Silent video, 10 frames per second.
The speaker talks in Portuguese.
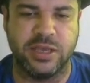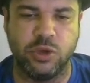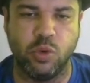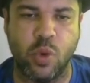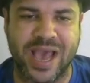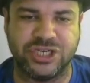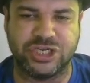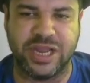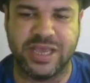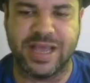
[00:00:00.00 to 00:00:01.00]
e
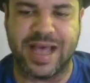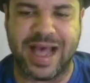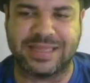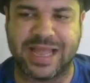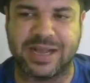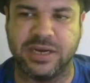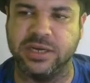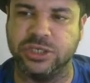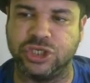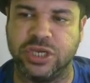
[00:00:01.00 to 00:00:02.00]
Wesley,
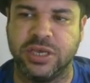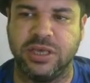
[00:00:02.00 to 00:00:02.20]
atacante.